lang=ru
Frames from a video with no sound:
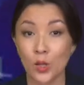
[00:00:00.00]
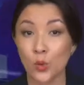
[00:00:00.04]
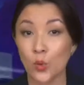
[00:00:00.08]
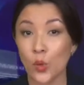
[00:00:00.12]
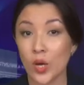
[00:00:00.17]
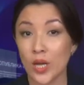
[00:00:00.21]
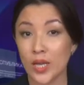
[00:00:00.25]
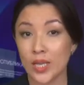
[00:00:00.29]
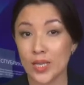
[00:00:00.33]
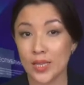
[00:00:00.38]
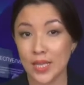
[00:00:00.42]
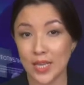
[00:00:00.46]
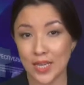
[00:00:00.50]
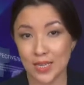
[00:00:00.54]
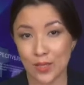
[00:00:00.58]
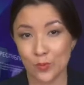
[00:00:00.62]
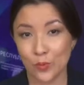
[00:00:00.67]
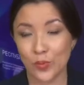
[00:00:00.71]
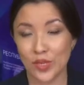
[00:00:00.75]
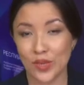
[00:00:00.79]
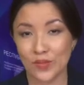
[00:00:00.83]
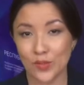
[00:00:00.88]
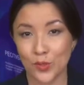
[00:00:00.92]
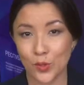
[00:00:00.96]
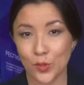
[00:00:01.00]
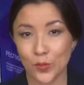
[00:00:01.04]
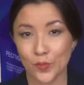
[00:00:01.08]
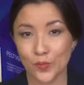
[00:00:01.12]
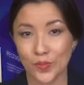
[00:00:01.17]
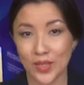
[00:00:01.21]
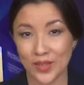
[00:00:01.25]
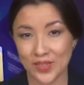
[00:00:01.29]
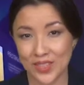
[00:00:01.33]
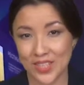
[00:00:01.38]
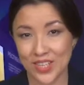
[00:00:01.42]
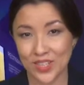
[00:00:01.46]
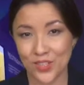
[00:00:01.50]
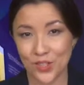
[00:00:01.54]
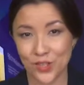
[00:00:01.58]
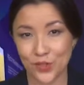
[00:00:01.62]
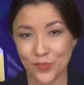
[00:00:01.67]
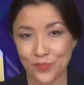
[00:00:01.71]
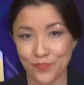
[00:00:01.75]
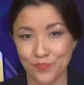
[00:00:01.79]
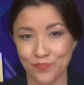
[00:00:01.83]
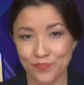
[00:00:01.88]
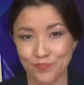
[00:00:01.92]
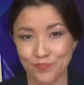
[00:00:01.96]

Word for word: Ну а на этом у меня все. До встречи.